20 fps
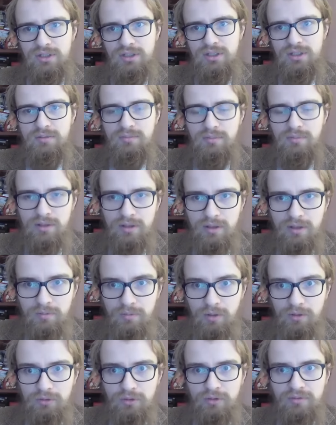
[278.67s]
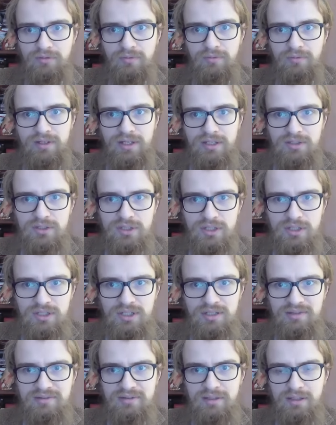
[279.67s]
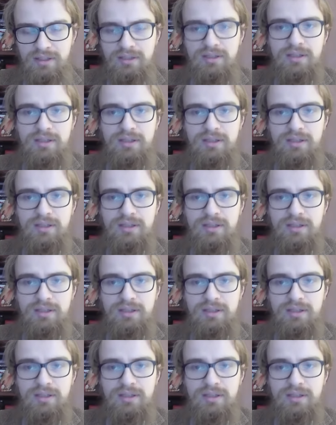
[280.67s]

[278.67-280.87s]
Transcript: czyli e, od końców lat 40.